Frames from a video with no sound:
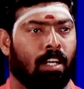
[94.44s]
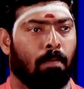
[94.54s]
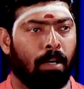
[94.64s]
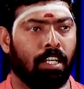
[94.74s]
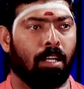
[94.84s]

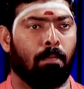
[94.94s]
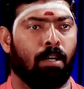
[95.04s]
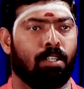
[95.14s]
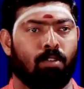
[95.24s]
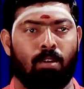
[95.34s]
நான்
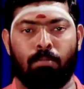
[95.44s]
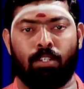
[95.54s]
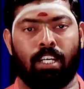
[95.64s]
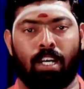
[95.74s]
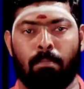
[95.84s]
படிக்கிறேன்ப்பான்னு
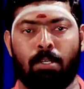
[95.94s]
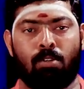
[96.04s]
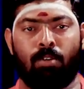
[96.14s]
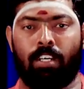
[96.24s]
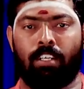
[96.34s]
சொல்லும்போது எங்கள் அப்பா
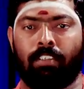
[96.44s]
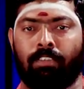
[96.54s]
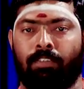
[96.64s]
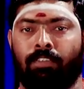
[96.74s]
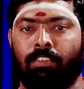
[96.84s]
சொன்னார்
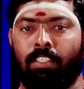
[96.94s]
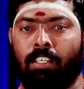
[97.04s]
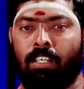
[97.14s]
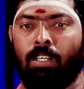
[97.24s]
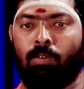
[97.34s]

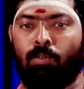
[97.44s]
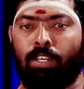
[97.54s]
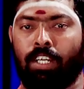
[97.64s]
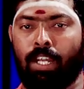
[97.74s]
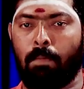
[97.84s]

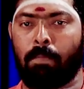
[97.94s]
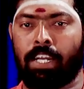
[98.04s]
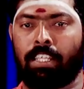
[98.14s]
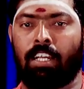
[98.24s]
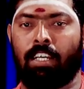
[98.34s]
உனக்கு என்ன
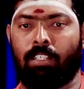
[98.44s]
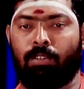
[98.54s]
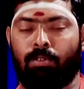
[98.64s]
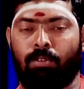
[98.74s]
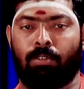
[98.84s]
மனதில்
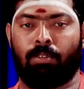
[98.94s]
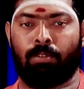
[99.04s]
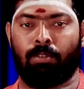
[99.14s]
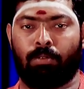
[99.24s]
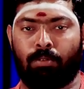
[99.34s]

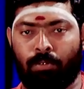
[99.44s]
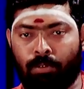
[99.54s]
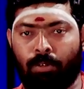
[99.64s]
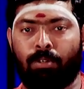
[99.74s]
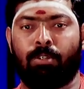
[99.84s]

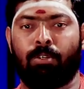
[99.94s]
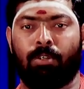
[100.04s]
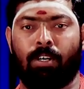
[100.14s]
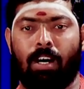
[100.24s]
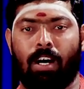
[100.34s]
தோன்றுதோ
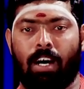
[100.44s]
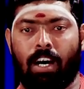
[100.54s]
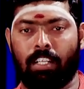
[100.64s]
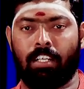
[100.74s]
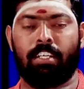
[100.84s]

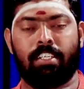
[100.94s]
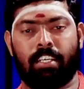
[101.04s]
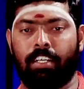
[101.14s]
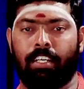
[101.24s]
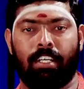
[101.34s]
அதை நீ
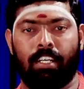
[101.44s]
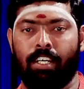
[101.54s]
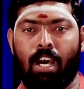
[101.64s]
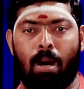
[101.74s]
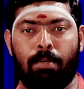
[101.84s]
செய்
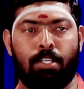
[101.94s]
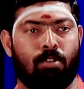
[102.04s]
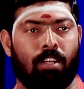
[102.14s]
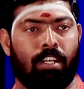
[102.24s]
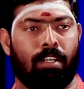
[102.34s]
அப்படின்னு
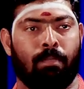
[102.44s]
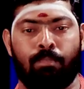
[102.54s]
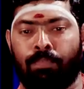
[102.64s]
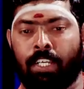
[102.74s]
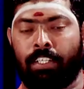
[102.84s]
சொன்னார்
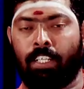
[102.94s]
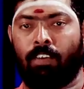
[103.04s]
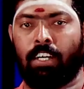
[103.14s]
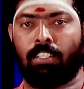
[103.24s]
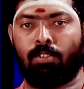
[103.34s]
இந்த
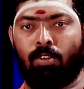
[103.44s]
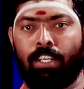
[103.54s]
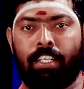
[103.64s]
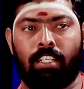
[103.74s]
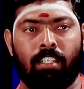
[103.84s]
வார்த்தை
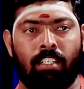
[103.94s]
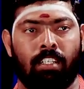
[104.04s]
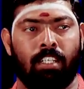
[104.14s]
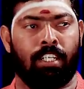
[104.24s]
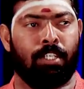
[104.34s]
சொல்லிவிட்டு
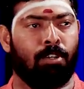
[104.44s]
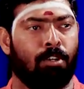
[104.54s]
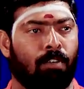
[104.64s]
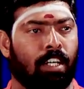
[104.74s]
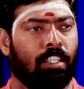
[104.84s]

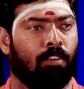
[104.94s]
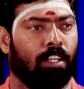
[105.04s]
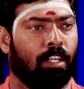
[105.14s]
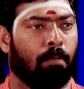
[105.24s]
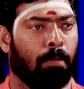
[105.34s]
இன்னொரு வார்த்தை
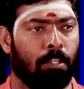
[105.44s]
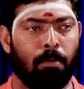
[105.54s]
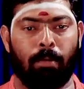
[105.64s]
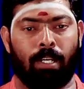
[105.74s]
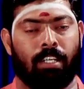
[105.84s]
அவர் எனக்கு
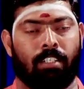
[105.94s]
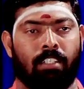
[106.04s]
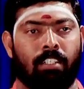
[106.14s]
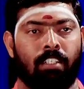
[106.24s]
பதிவு பண்ணார்